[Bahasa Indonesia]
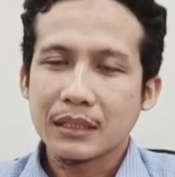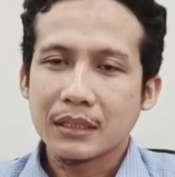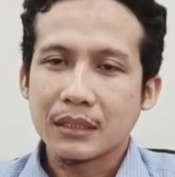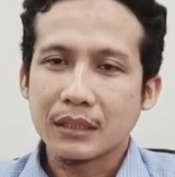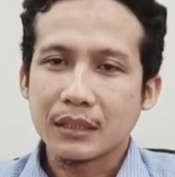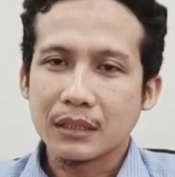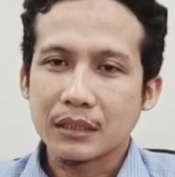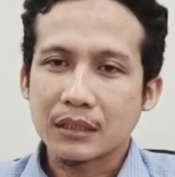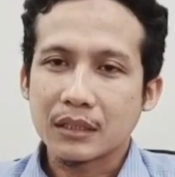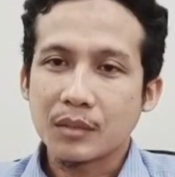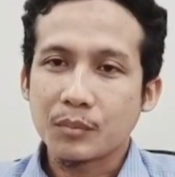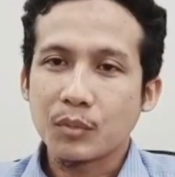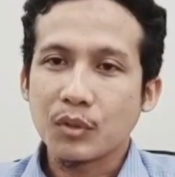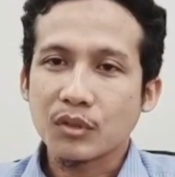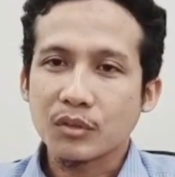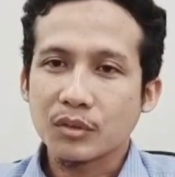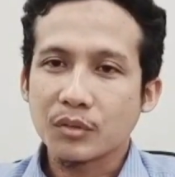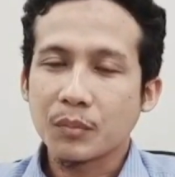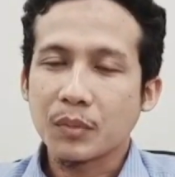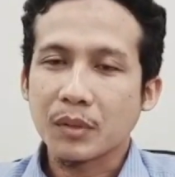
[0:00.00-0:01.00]
uh, ke pur
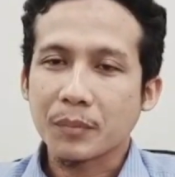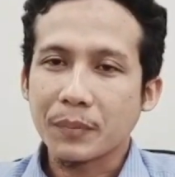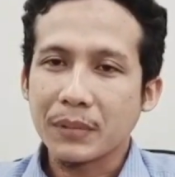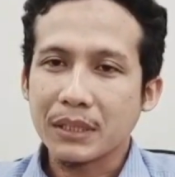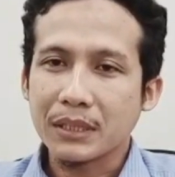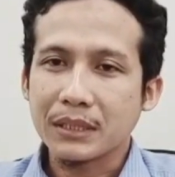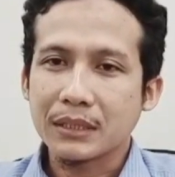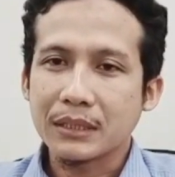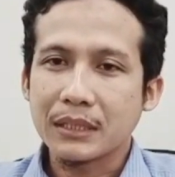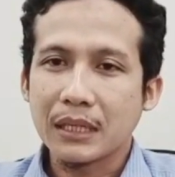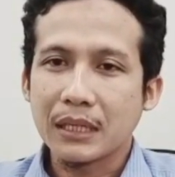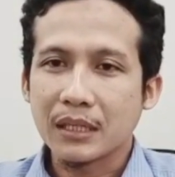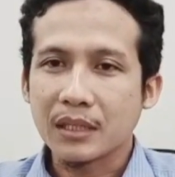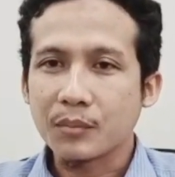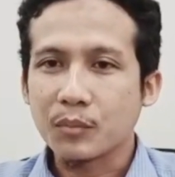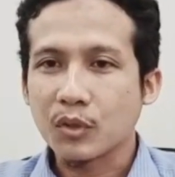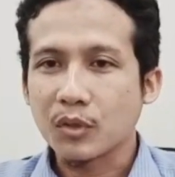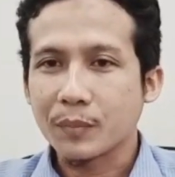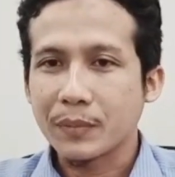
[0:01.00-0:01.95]
superfit dari pur